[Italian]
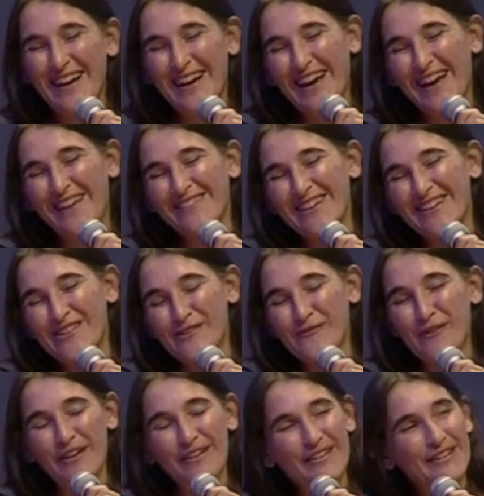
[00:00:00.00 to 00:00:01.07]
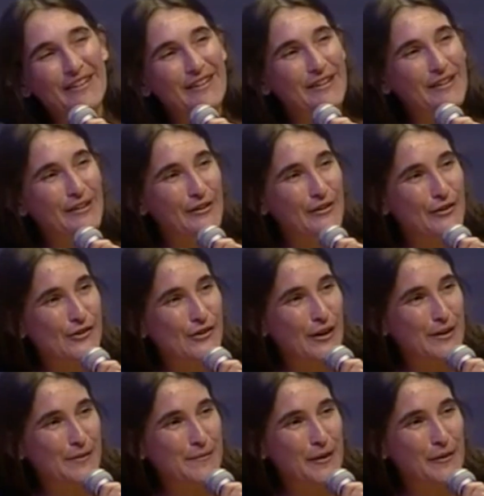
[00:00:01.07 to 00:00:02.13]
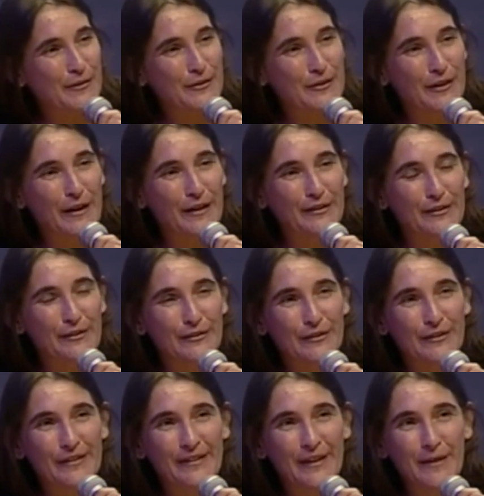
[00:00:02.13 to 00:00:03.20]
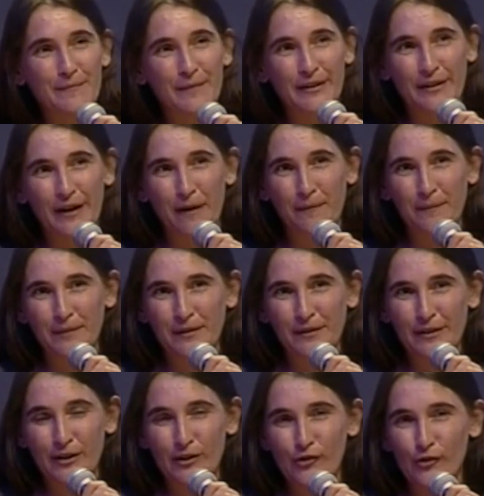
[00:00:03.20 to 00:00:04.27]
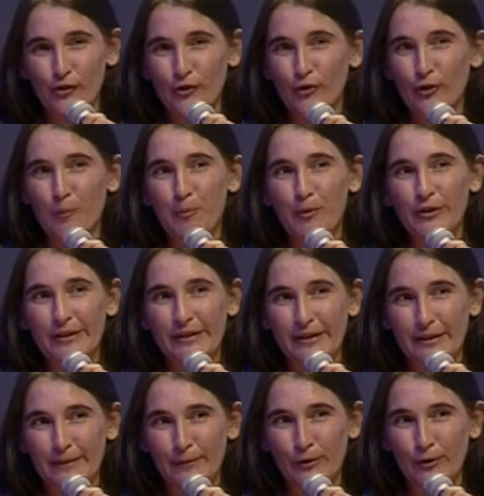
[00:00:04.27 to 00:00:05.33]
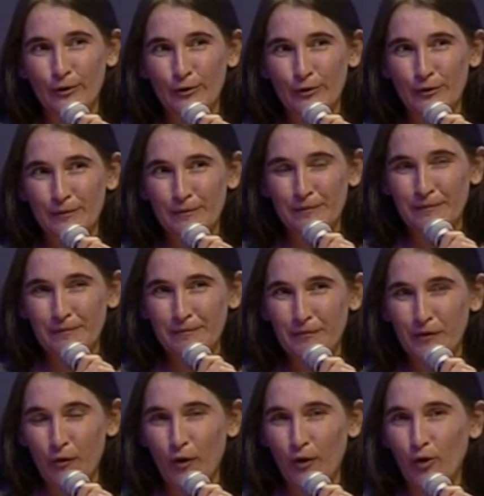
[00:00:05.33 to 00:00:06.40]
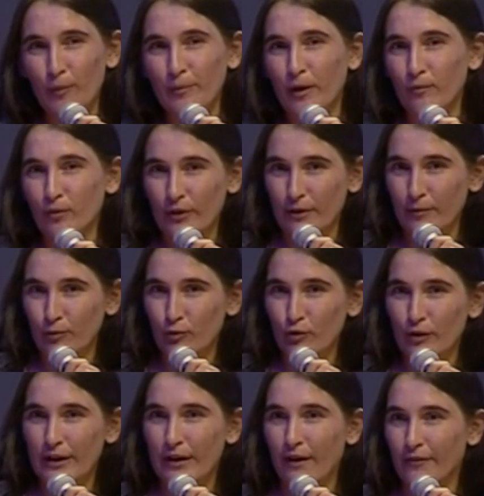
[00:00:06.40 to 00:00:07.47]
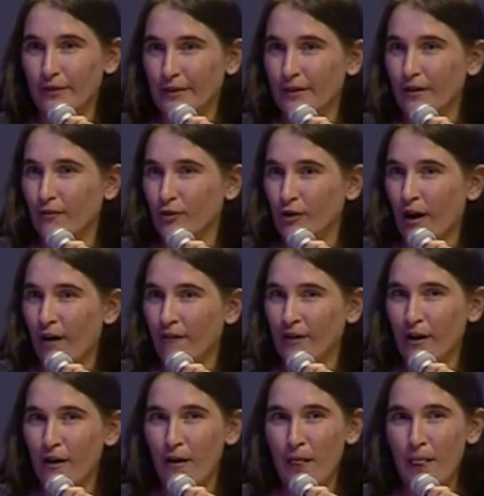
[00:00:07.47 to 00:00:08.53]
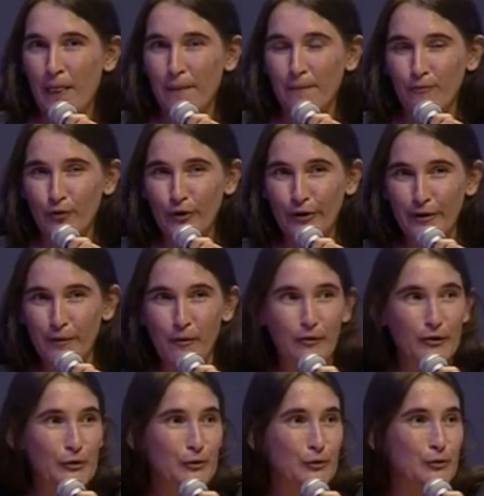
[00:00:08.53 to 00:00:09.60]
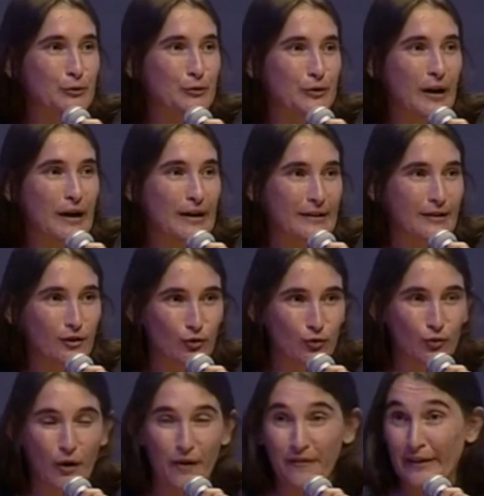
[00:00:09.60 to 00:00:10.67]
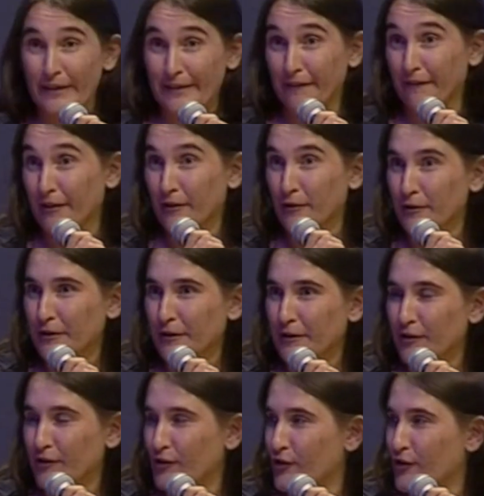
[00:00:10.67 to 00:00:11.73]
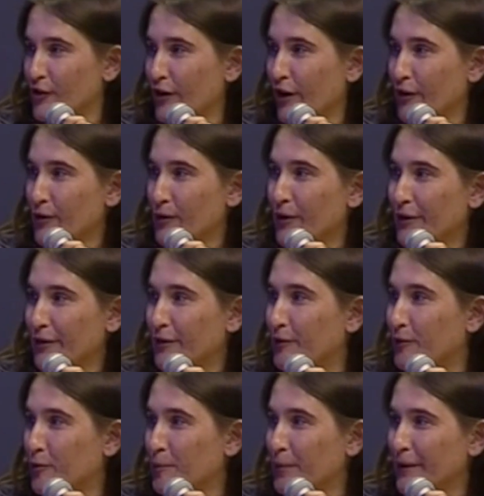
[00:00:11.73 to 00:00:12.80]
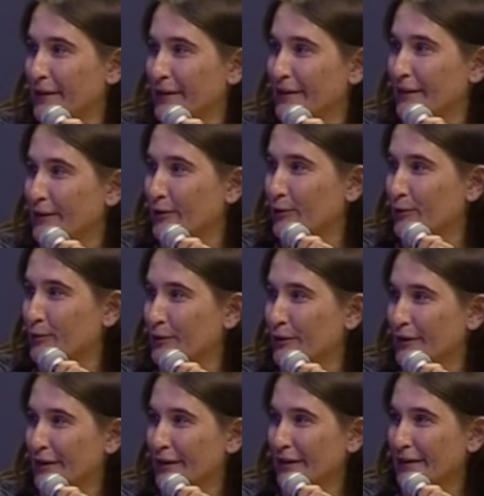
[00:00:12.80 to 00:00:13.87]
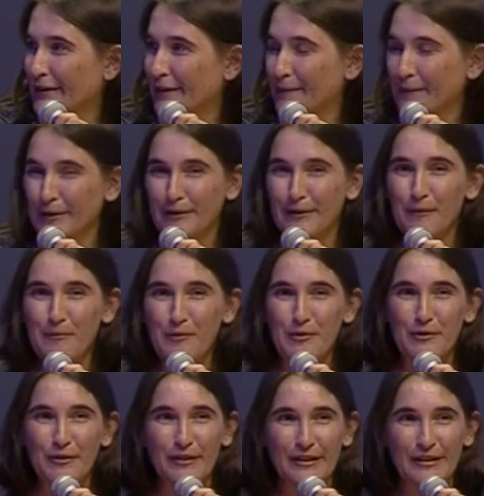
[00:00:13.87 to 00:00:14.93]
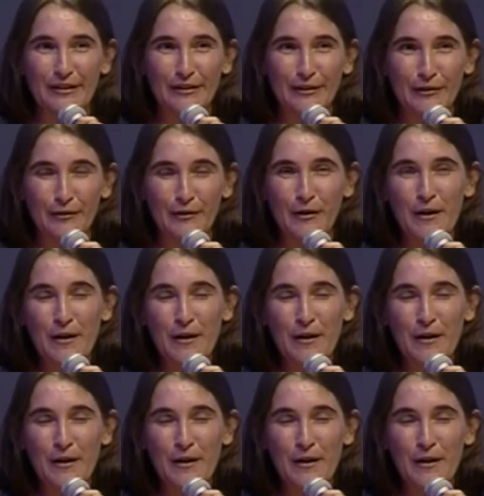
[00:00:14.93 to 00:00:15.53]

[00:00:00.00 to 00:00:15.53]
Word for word: E invece i miei assistenti sociali mi hanno detto, sai madame, il giorno dopo il terremoto, quando abbiamo saputo che l'AVSI lavorava, noi siamo venuti tutti a casa tua, infatti è vero, il 13 gennaio questi si sono presentati tutti direttamente al mio indirizzo